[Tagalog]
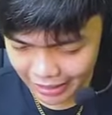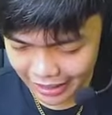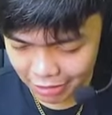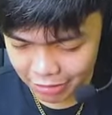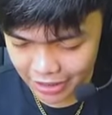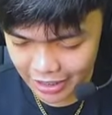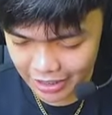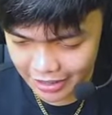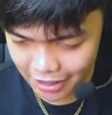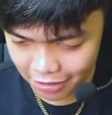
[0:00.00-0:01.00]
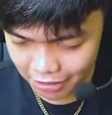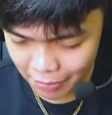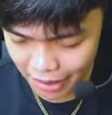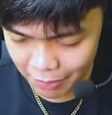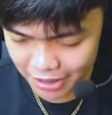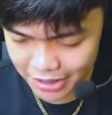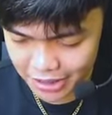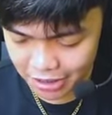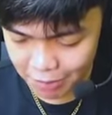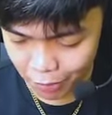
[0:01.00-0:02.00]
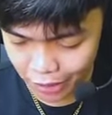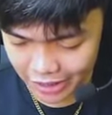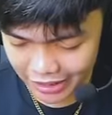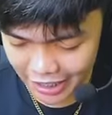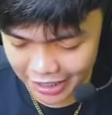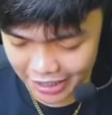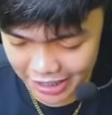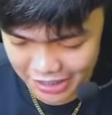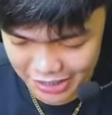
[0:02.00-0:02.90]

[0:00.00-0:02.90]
Tara kunin na natin ng Lord. Mga par 16-4 na tayo, guys.